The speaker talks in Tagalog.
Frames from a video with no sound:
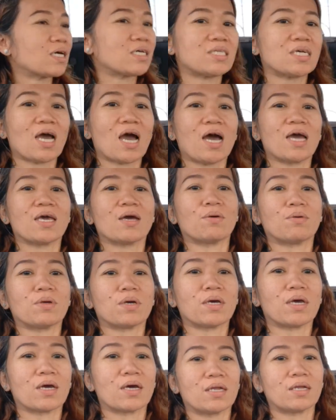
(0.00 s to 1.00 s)
kasi ayaw
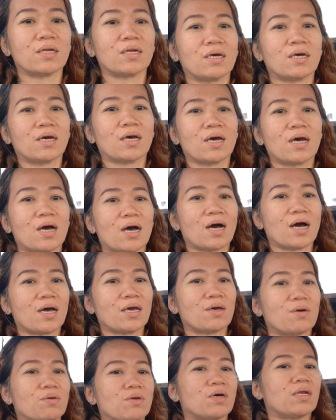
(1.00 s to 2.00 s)
niya yan.
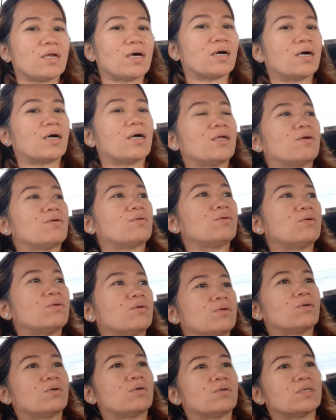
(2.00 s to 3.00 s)
Ayaw niya ng ano,
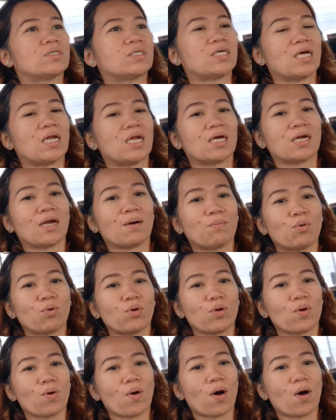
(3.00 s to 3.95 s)
siling labuyo